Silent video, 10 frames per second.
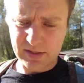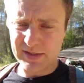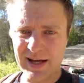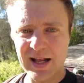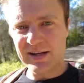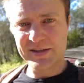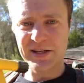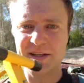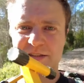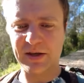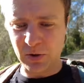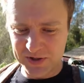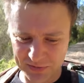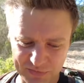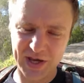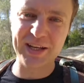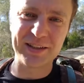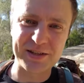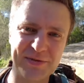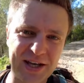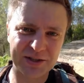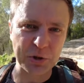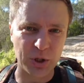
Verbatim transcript: Das sind alles Sachen, die euch zum Verhängnis werden